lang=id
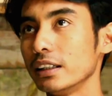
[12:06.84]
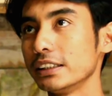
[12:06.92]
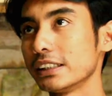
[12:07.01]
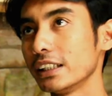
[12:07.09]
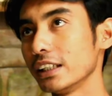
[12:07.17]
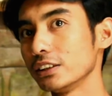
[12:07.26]

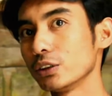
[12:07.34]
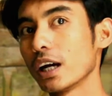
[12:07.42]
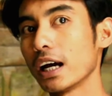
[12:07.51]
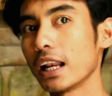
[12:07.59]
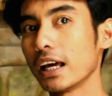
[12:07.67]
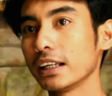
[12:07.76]
di sini
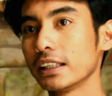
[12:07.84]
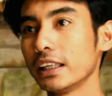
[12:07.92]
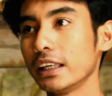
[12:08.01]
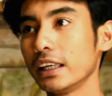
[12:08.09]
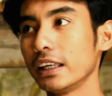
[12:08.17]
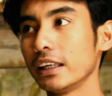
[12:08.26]
juga
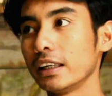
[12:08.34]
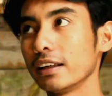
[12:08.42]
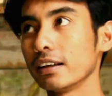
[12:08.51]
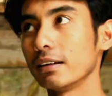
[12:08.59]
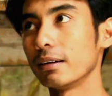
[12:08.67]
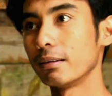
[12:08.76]
lagi
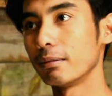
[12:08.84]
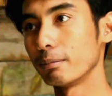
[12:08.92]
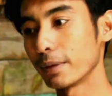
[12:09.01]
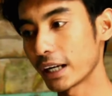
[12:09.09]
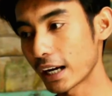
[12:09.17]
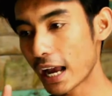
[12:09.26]

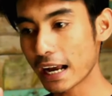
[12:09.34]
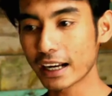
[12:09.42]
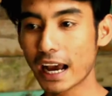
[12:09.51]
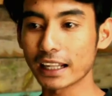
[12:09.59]
menengah